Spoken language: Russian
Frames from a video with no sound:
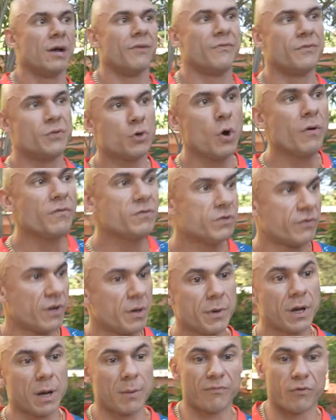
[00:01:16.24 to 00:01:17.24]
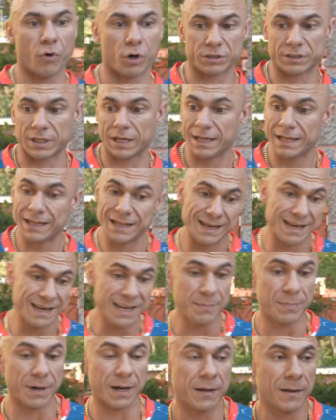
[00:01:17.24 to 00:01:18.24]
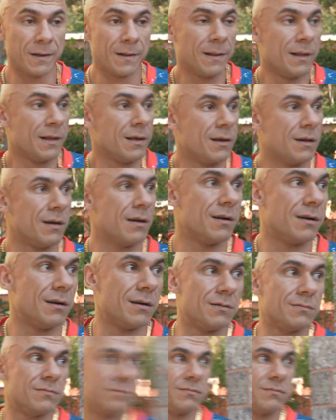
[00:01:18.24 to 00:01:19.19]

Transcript: в нем все время комфортно. Либо э, а,